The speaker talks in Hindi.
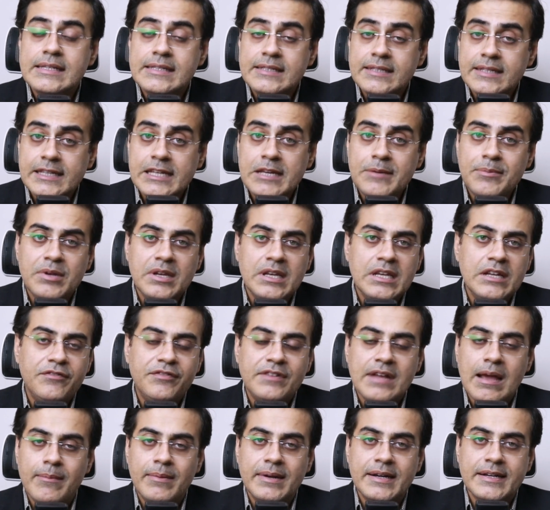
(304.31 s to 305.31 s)
स्लीप रिलीफ
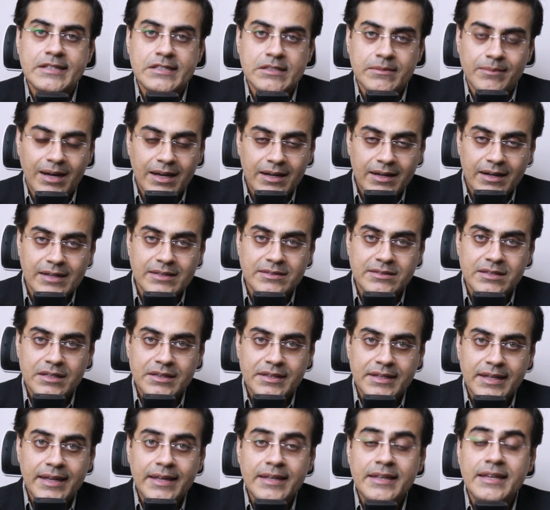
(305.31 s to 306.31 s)
टैबलेट इस्तेमाल कर
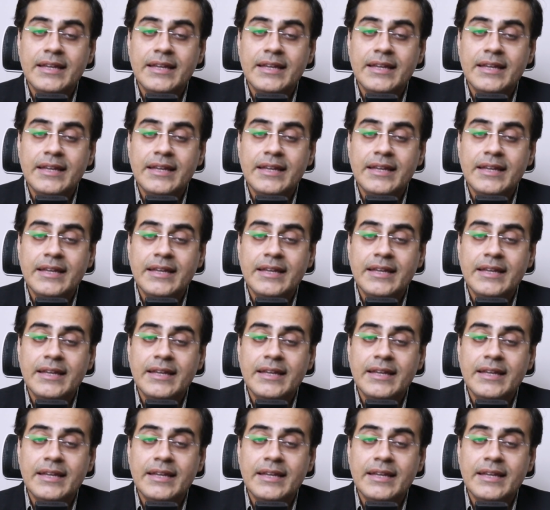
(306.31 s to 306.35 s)
सकते हैं